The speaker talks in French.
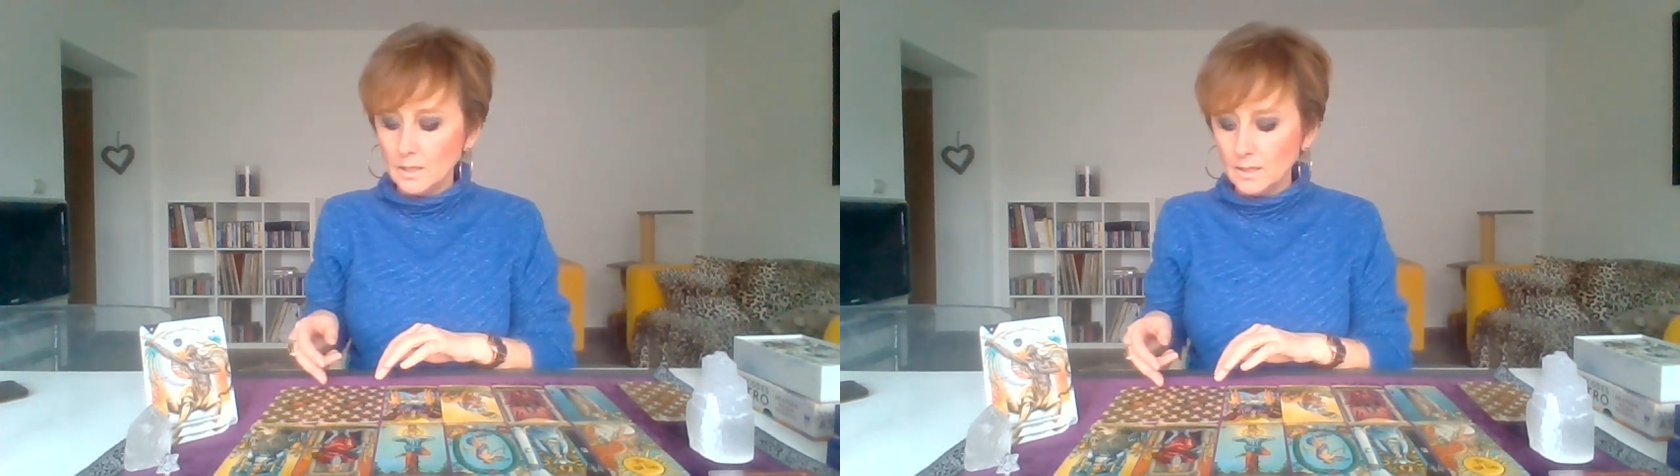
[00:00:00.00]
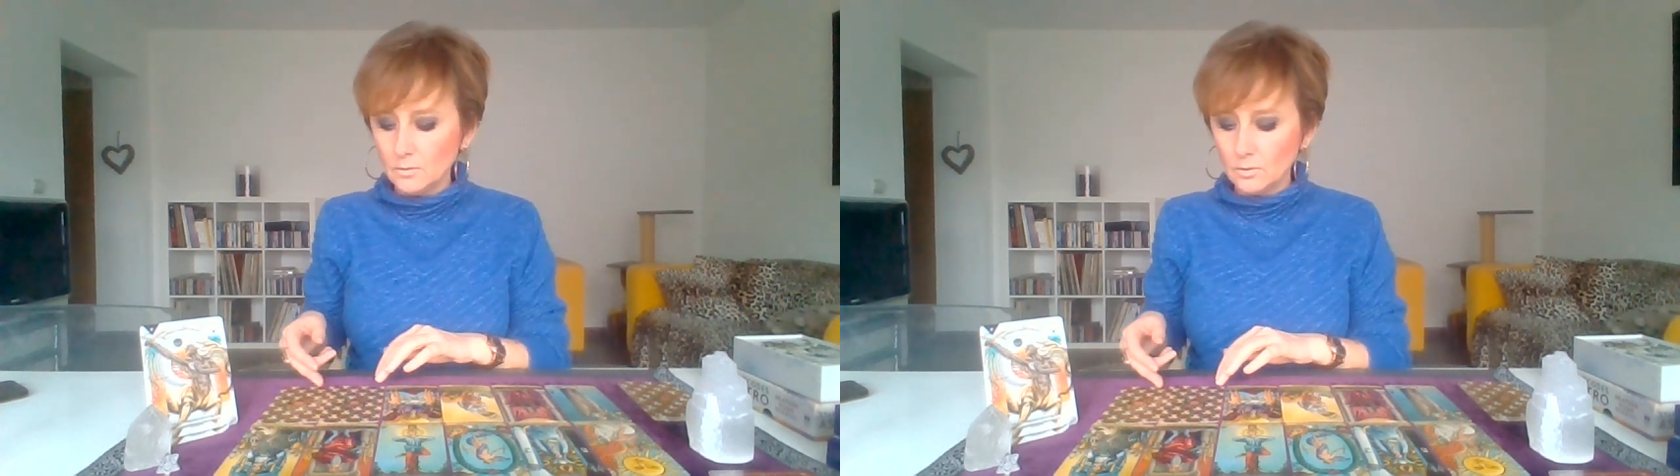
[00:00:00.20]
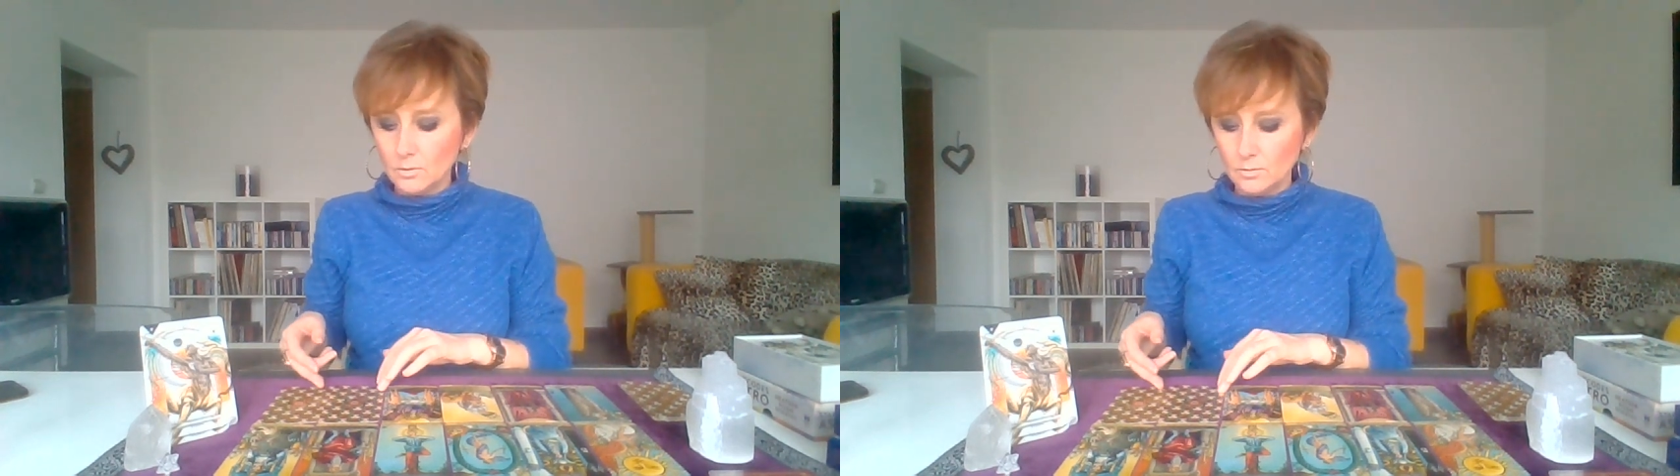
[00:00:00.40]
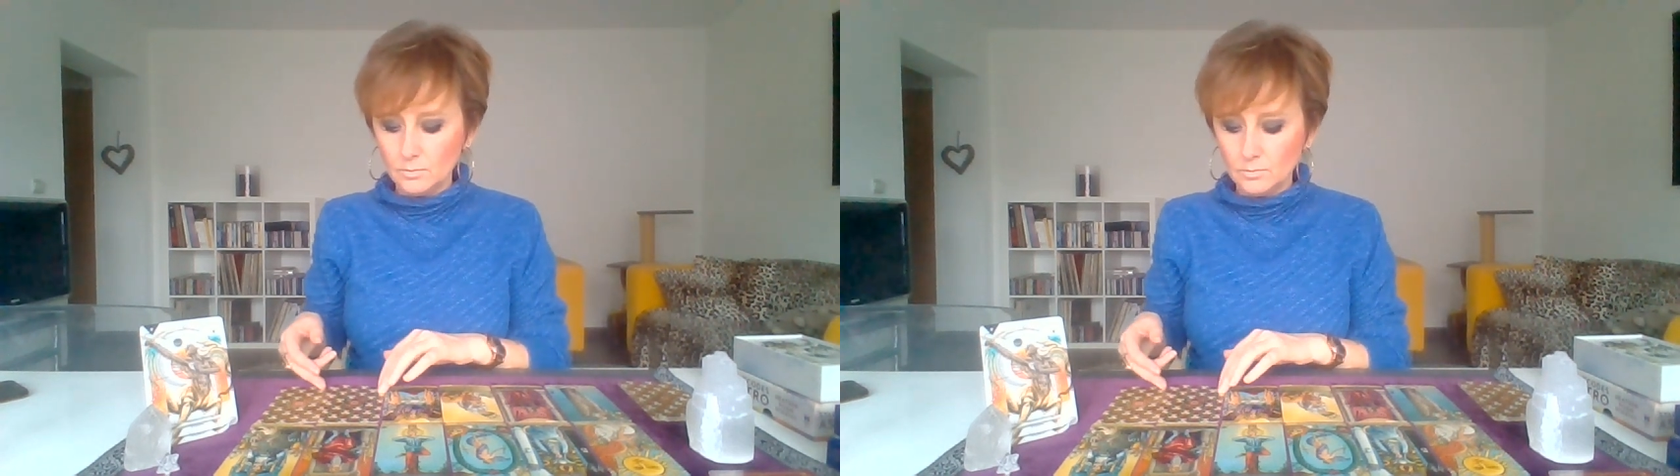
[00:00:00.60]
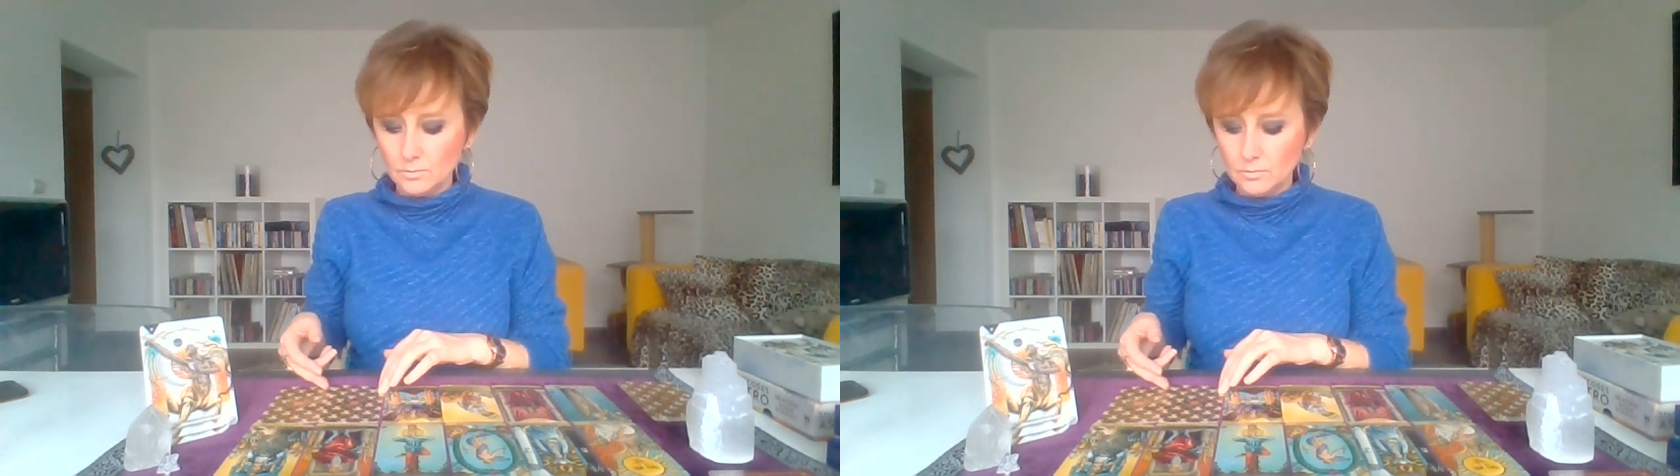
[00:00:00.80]
Alors,
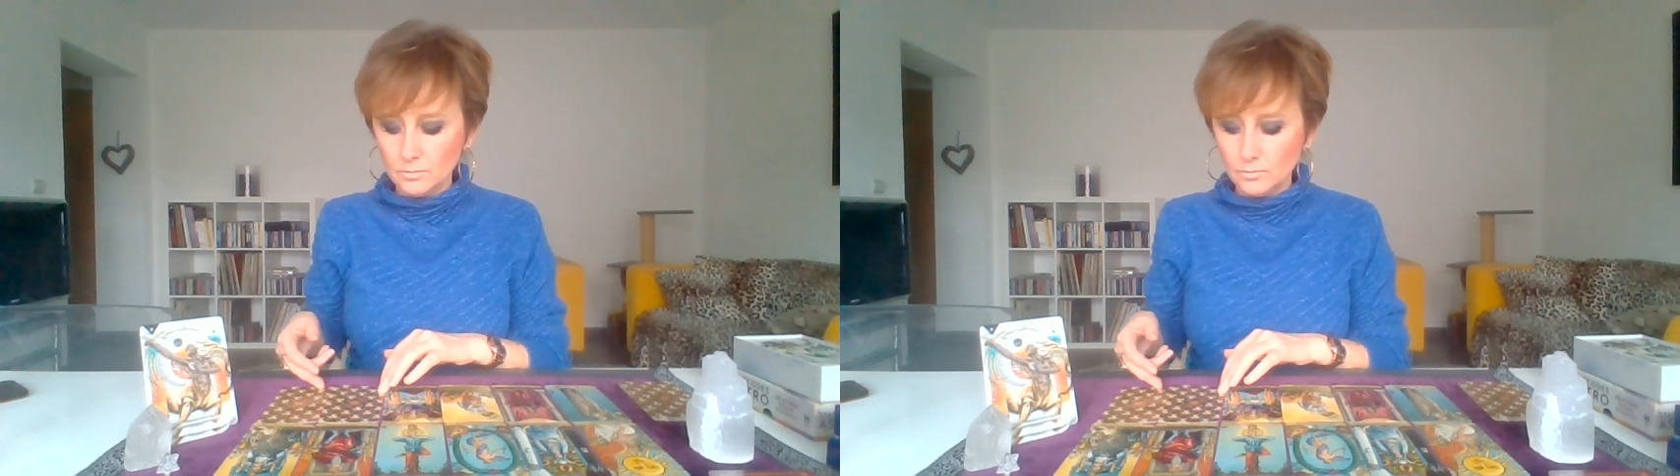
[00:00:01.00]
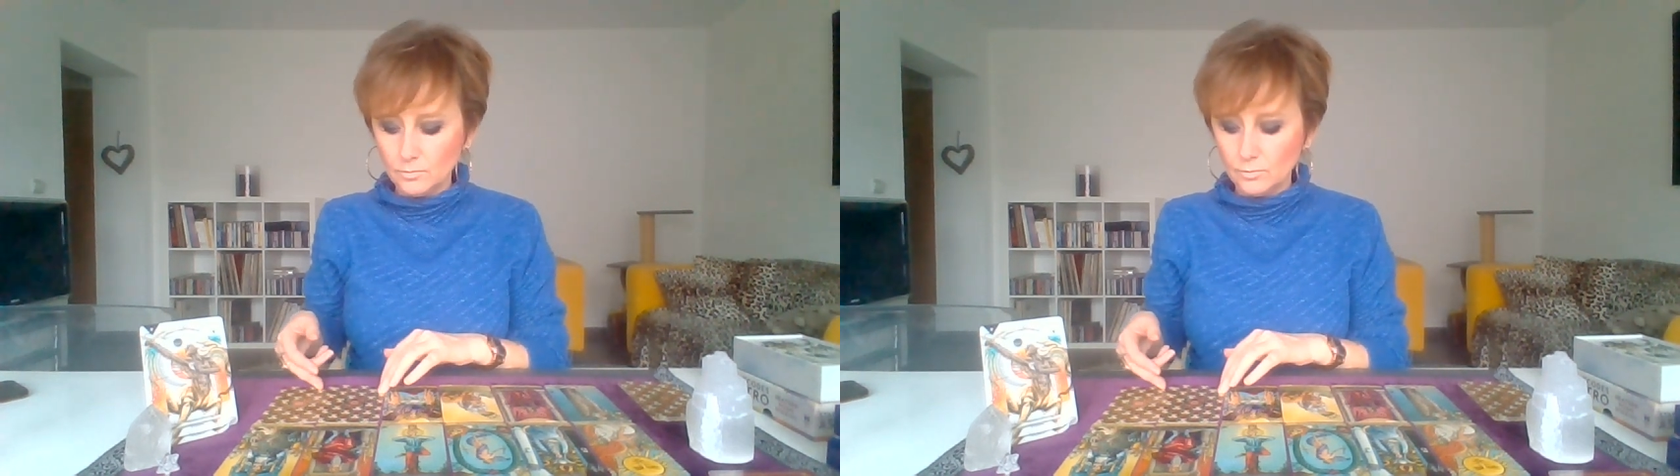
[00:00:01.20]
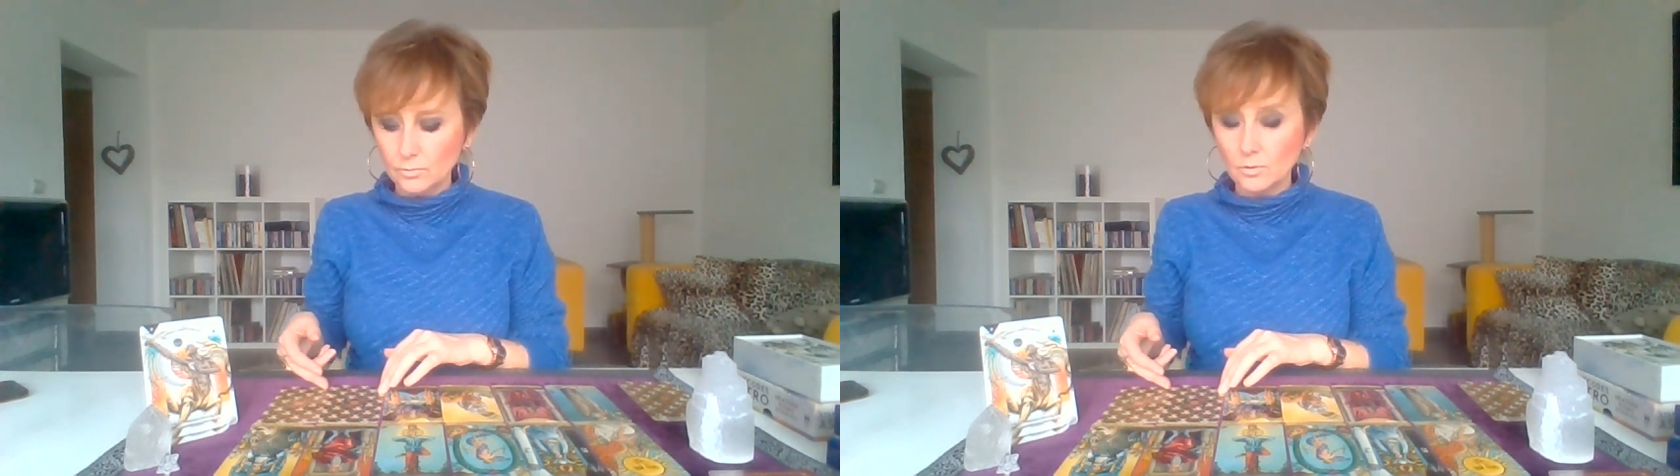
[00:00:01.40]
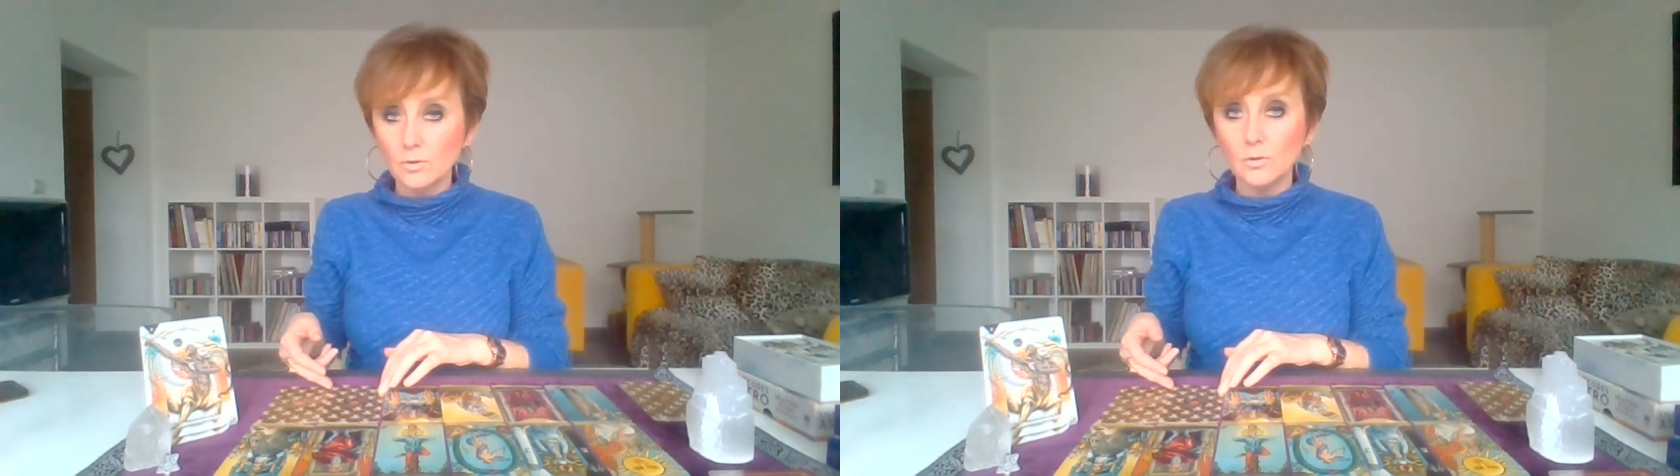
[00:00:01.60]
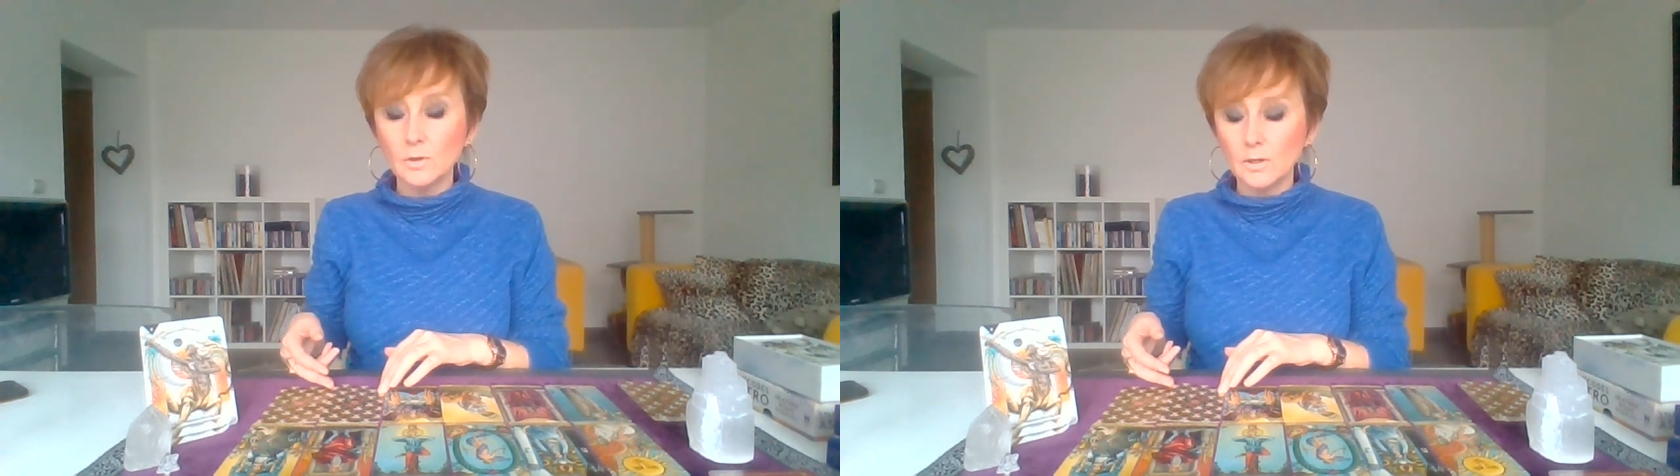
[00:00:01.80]
sur euh,